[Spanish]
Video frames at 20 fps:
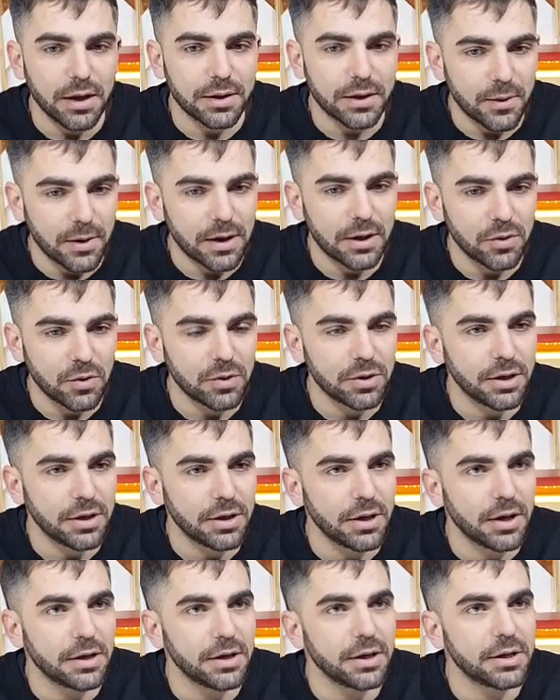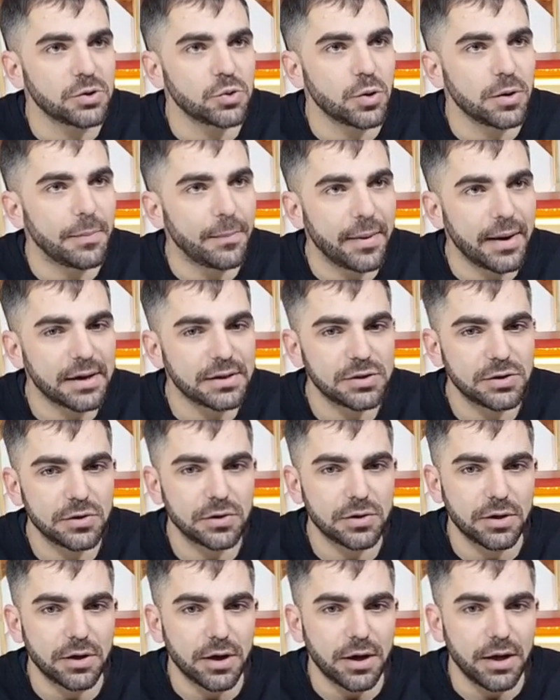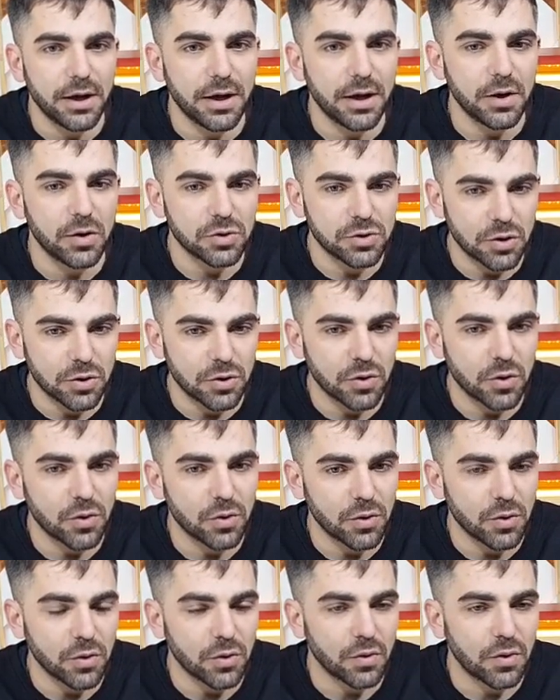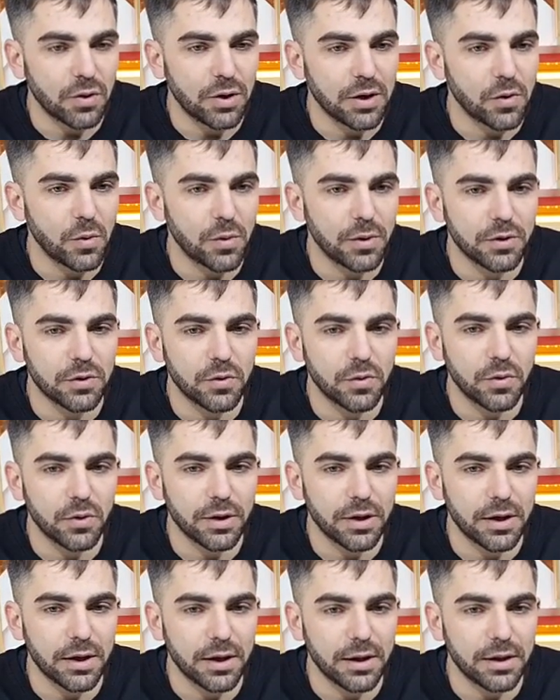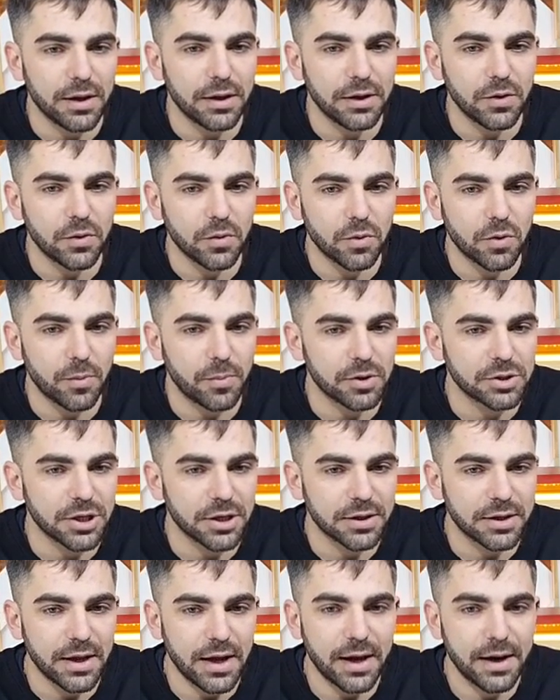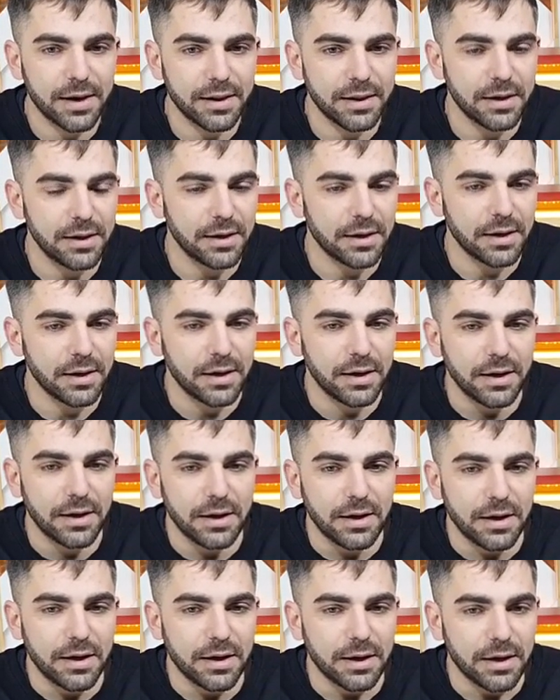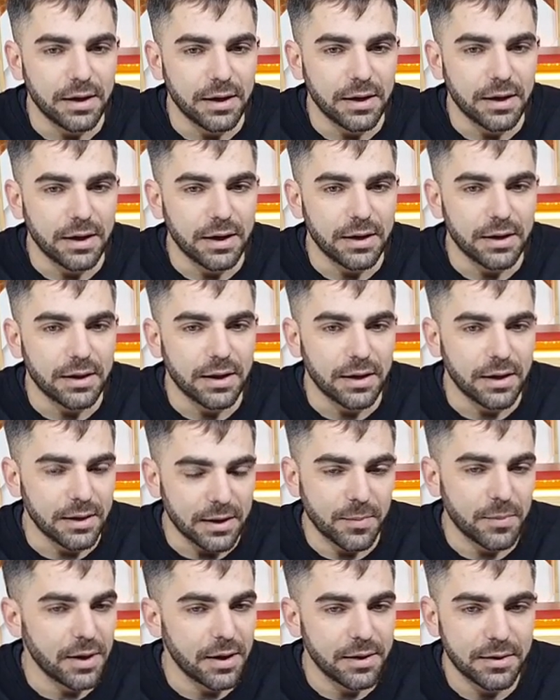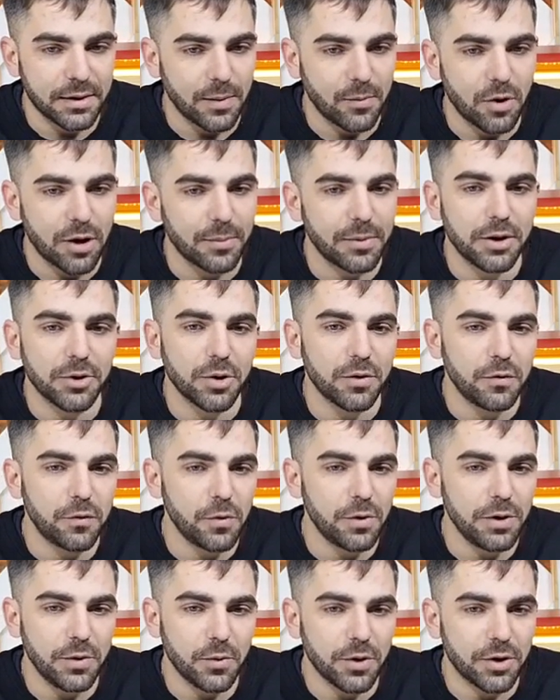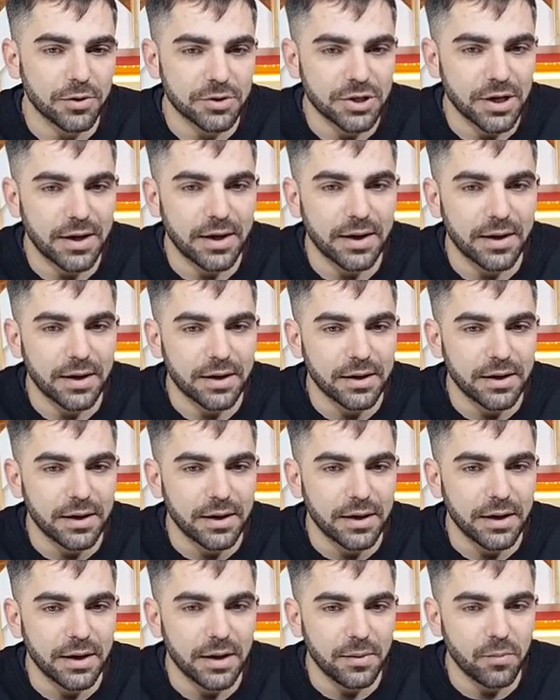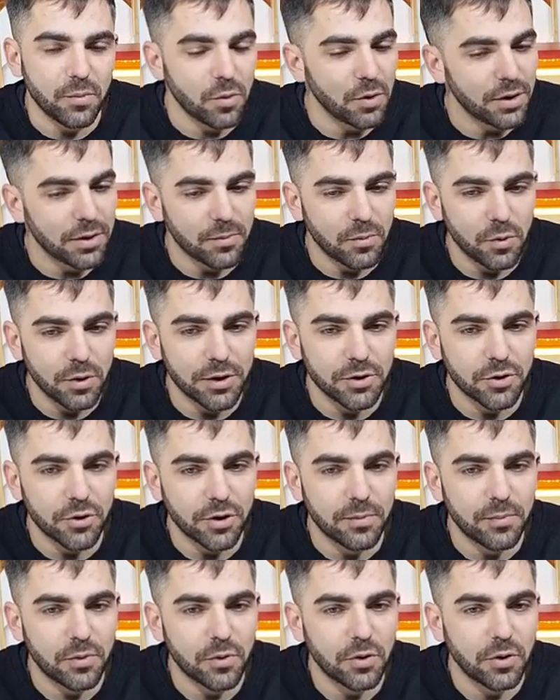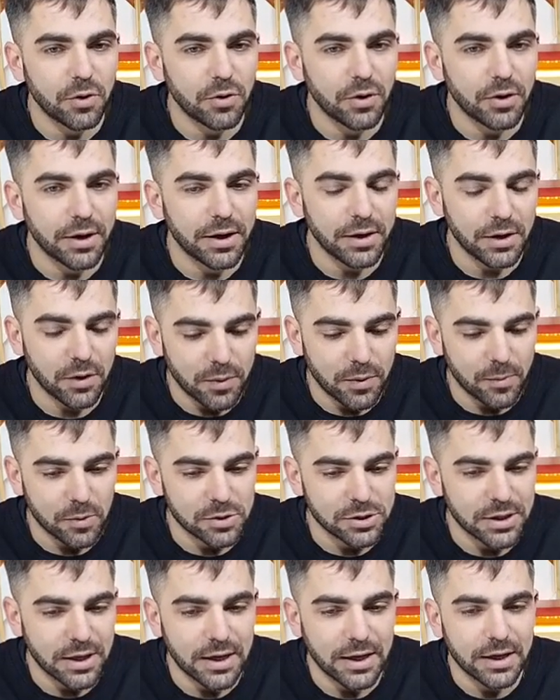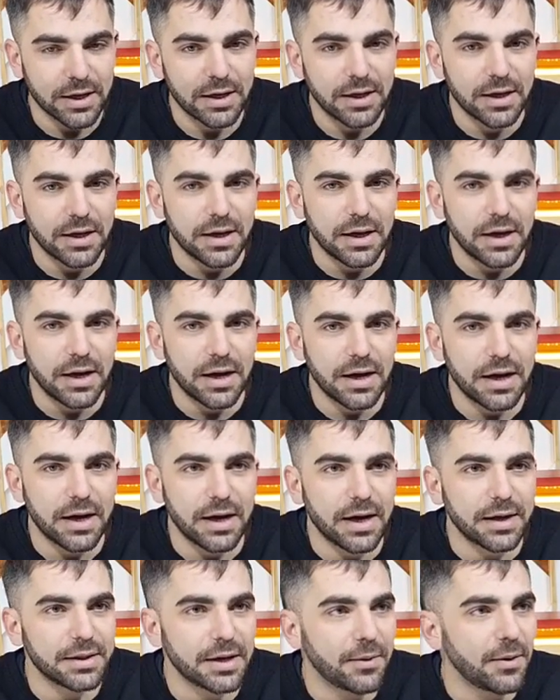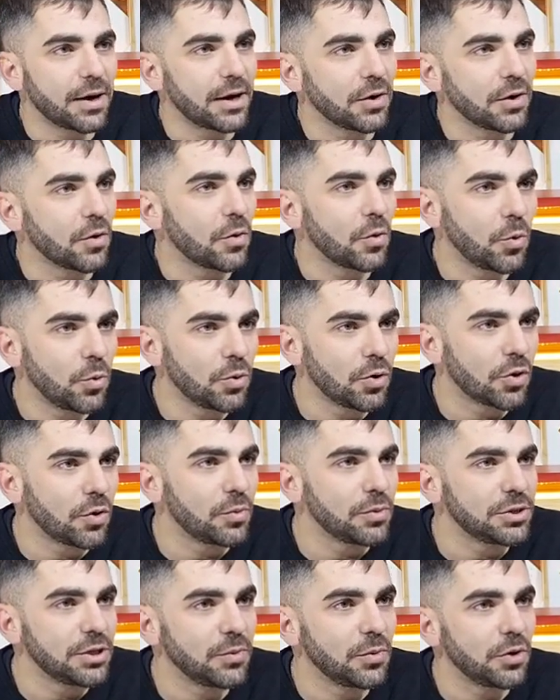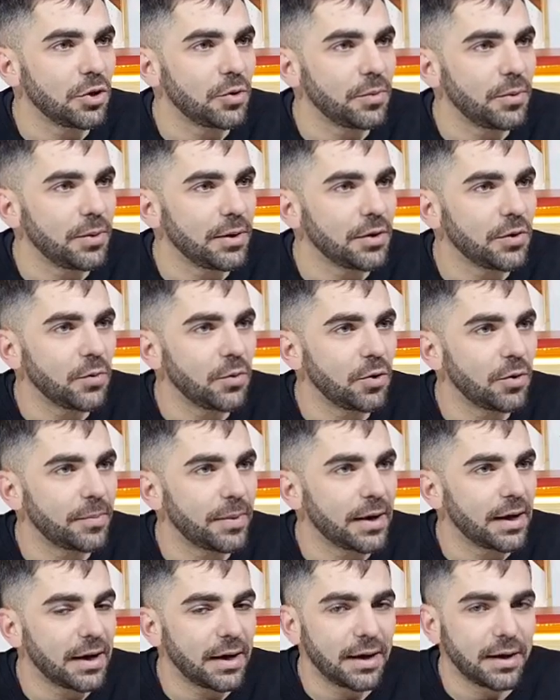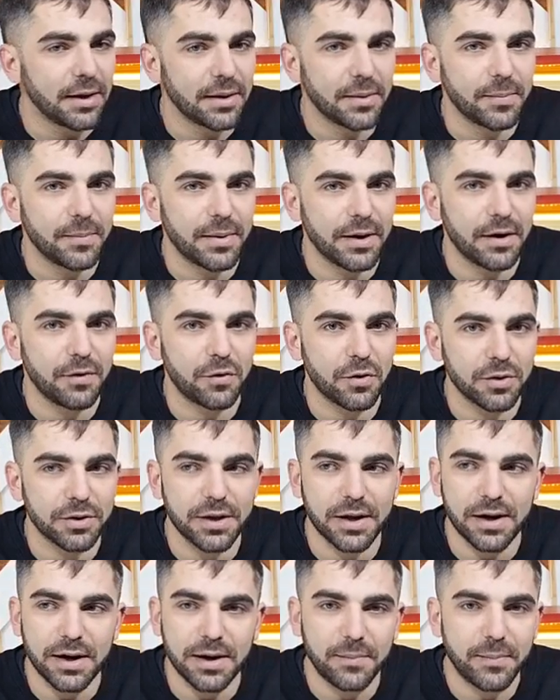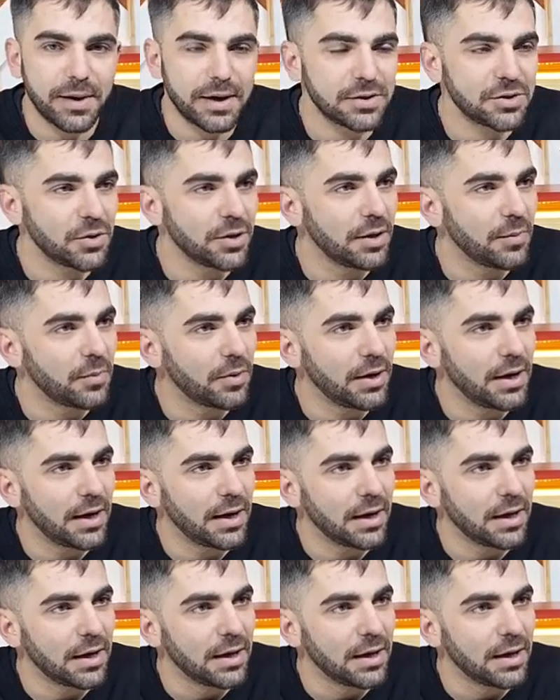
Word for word: trabajando en, su espacio. nosotros con, la juventud del Instituto Proyectar, de, también estamos caminando a full y bueno, ya muy, muy dentro de poco nos vamos a, a, trabajar en conjunto como hicimos en 2021 para, para afrontar las pasos y después